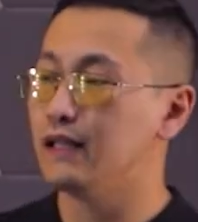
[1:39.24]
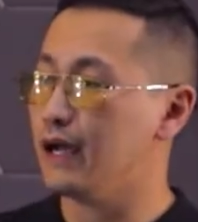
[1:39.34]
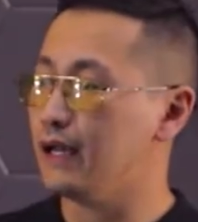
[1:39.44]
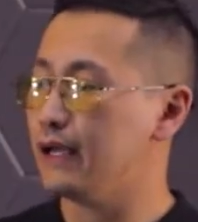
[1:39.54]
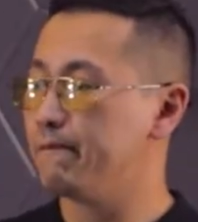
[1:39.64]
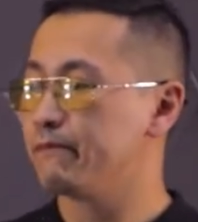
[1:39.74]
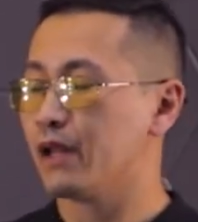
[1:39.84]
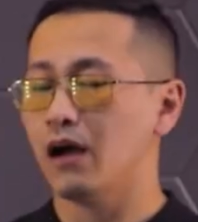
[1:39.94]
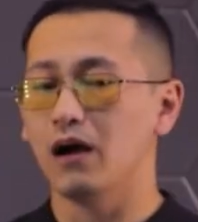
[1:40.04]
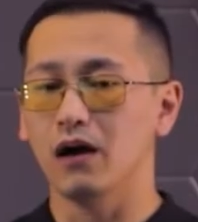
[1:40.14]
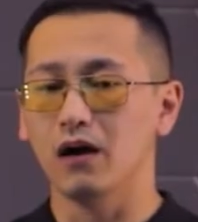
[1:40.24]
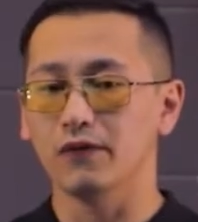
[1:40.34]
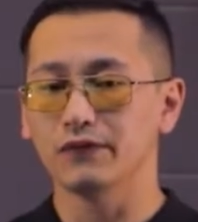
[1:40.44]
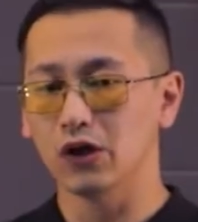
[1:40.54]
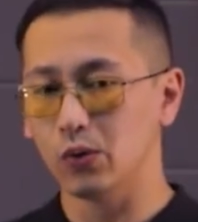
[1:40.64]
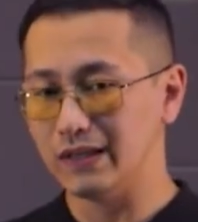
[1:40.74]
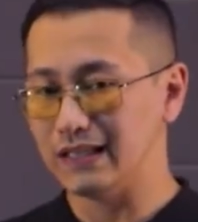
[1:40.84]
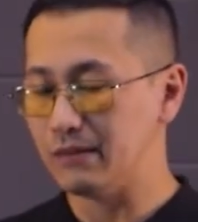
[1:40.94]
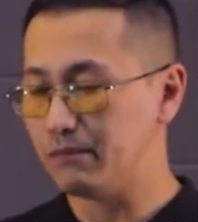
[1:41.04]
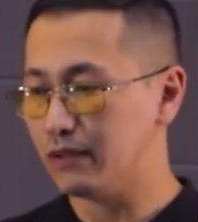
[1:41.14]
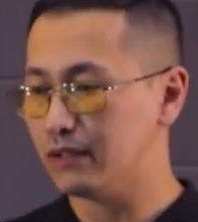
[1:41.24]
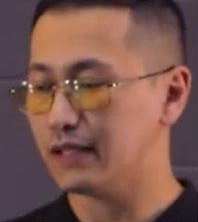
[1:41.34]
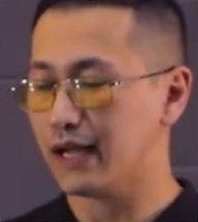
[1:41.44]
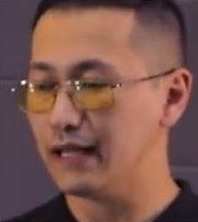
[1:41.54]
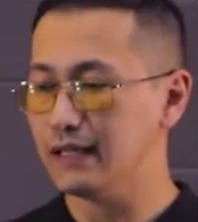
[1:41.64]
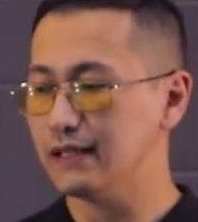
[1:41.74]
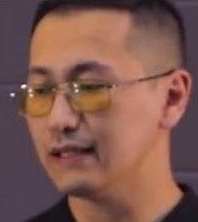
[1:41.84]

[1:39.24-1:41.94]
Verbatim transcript: Далее, а, второй тип тканей